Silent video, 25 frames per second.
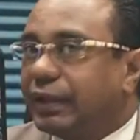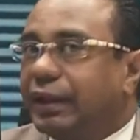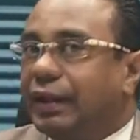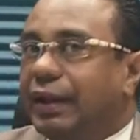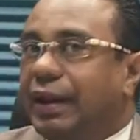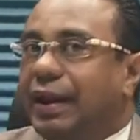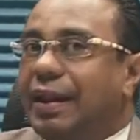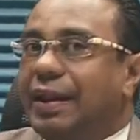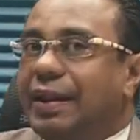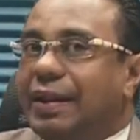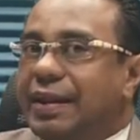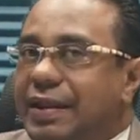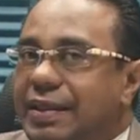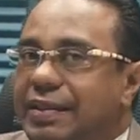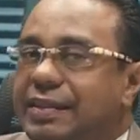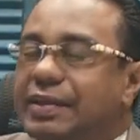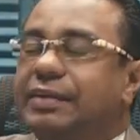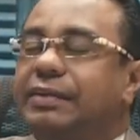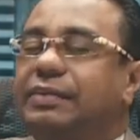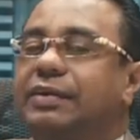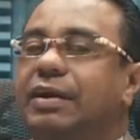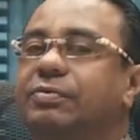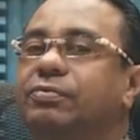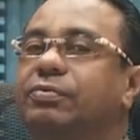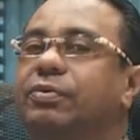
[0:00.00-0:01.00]
El
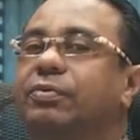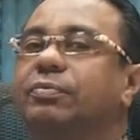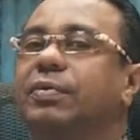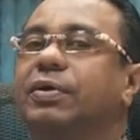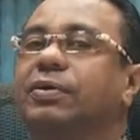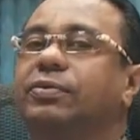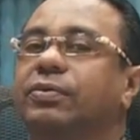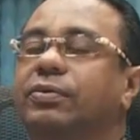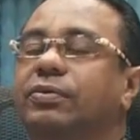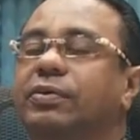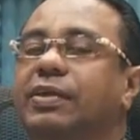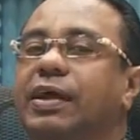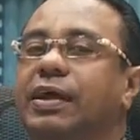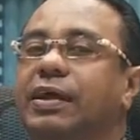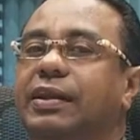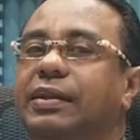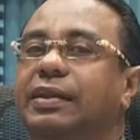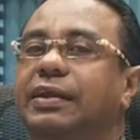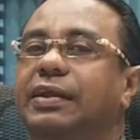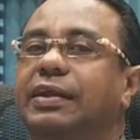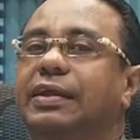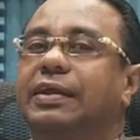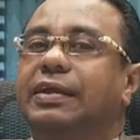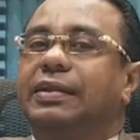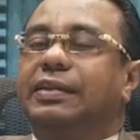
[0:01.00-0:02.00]
líder transformacional
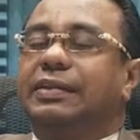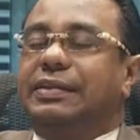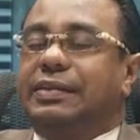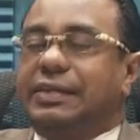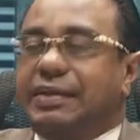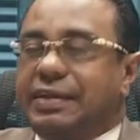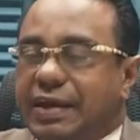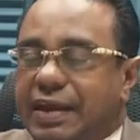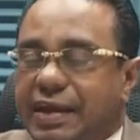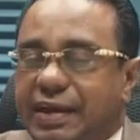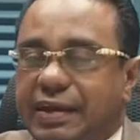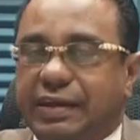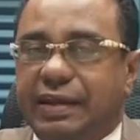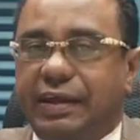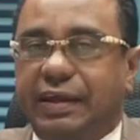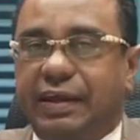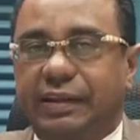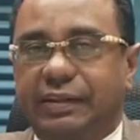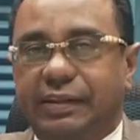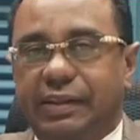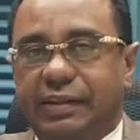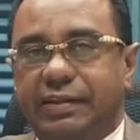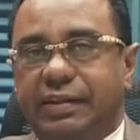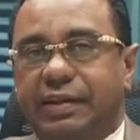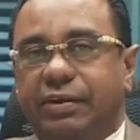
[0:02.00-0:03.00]
tiene que
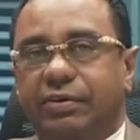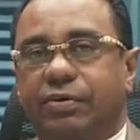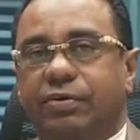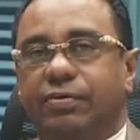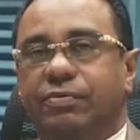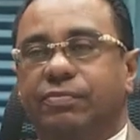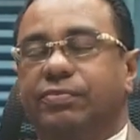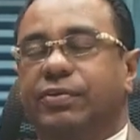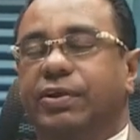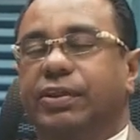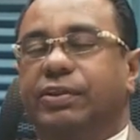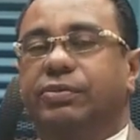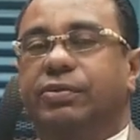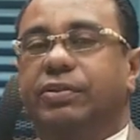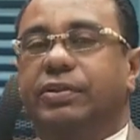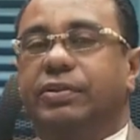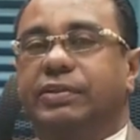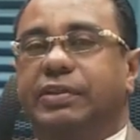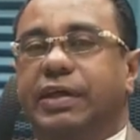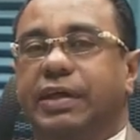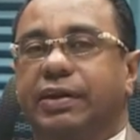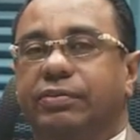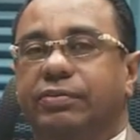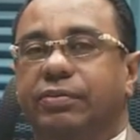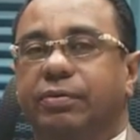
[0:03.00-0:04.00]
tener conflicto
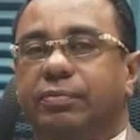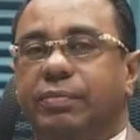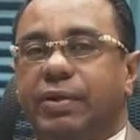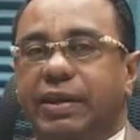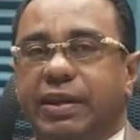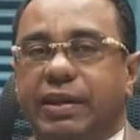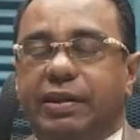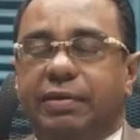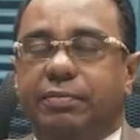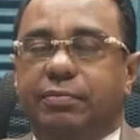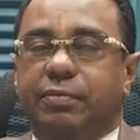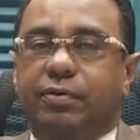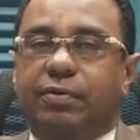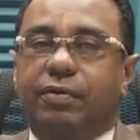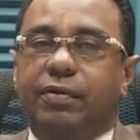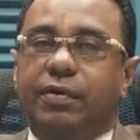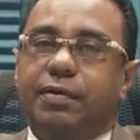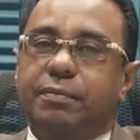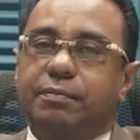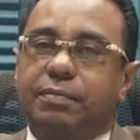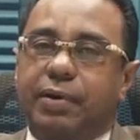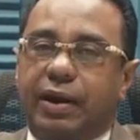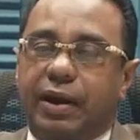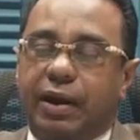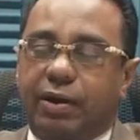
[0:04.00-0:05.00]
interno mínimo
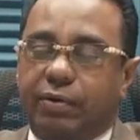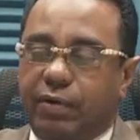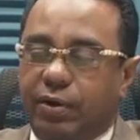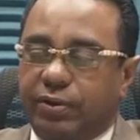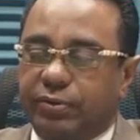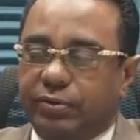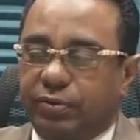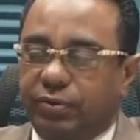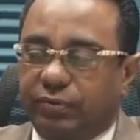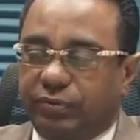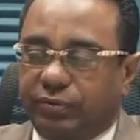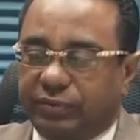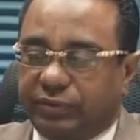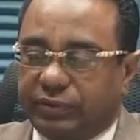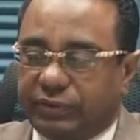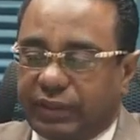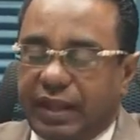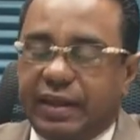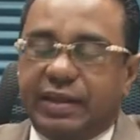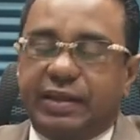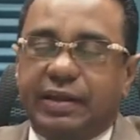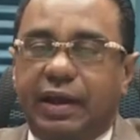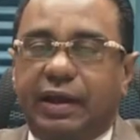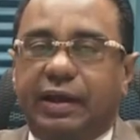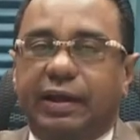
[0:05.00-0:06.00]
para cuando
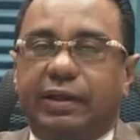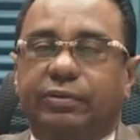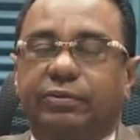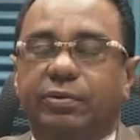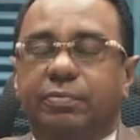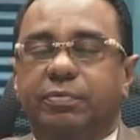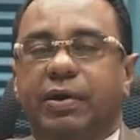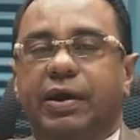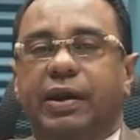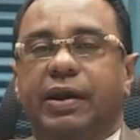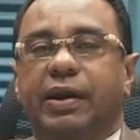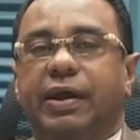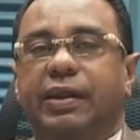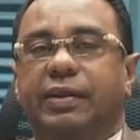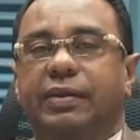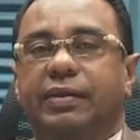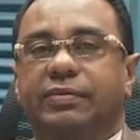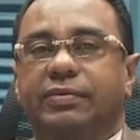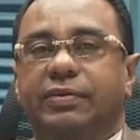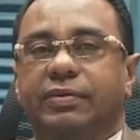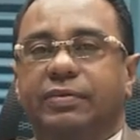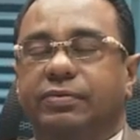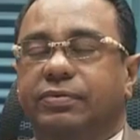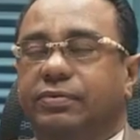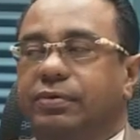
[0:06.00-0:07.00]
tenga que tomar las
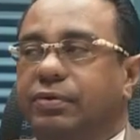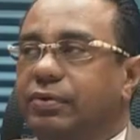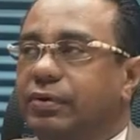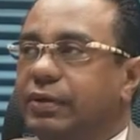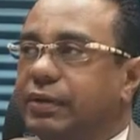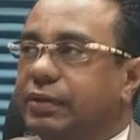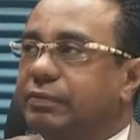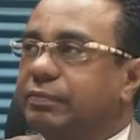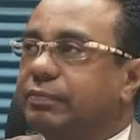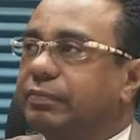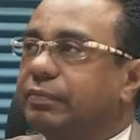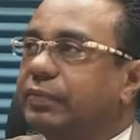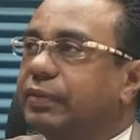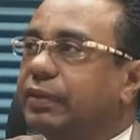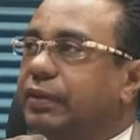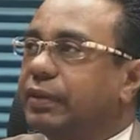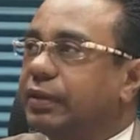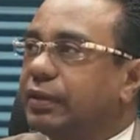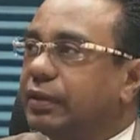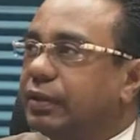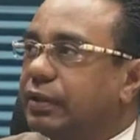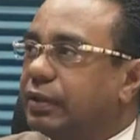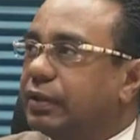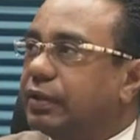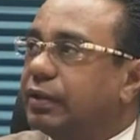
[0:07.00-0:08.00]
decisiones. O cambiarlo
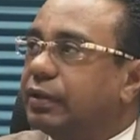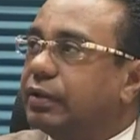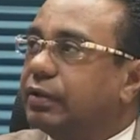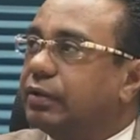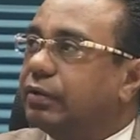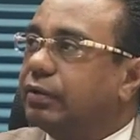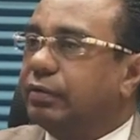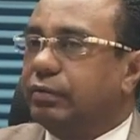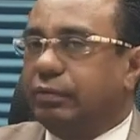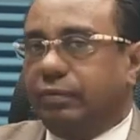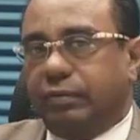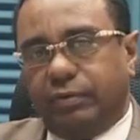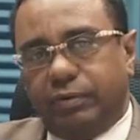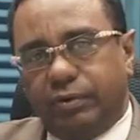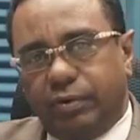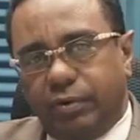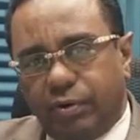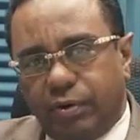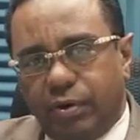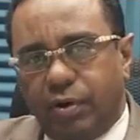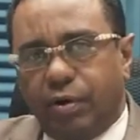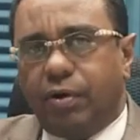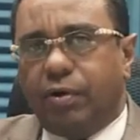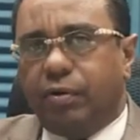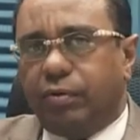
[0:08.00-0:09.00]
de, posición.
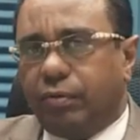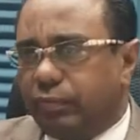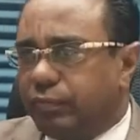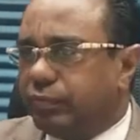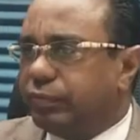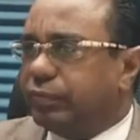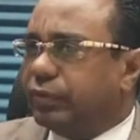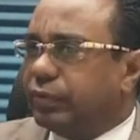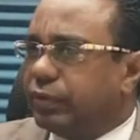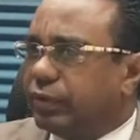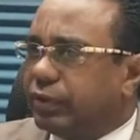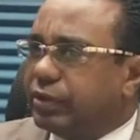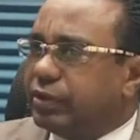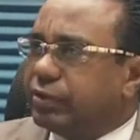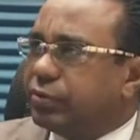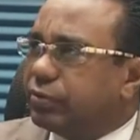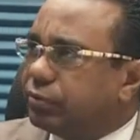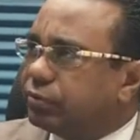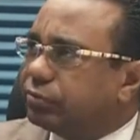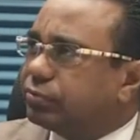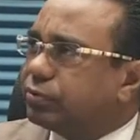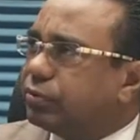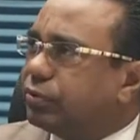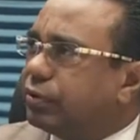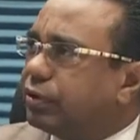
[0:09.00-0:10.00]
O
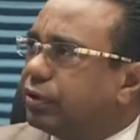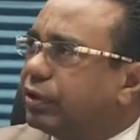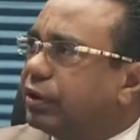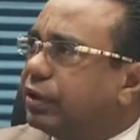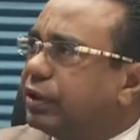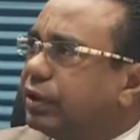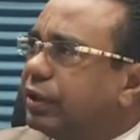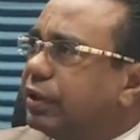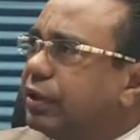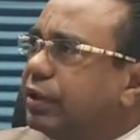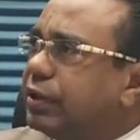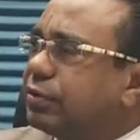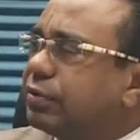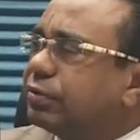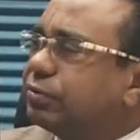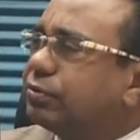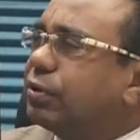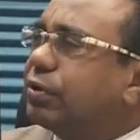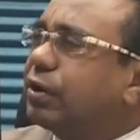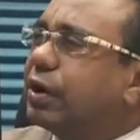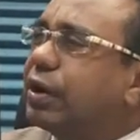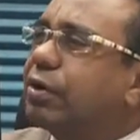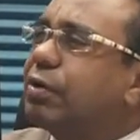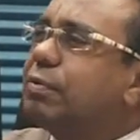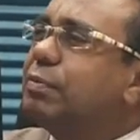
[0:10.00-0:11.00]
incluso, incluso
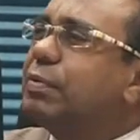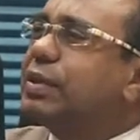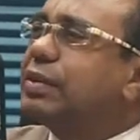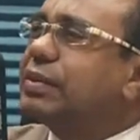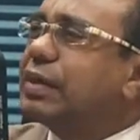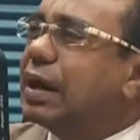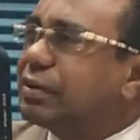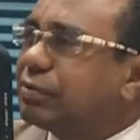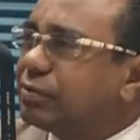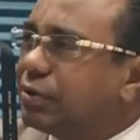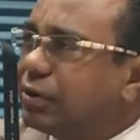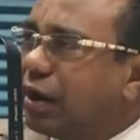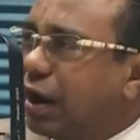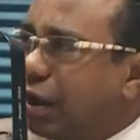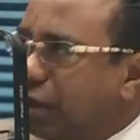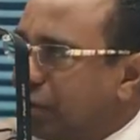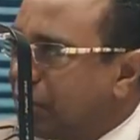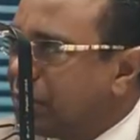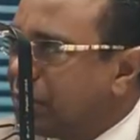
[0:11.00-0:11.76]
recomendárselo a la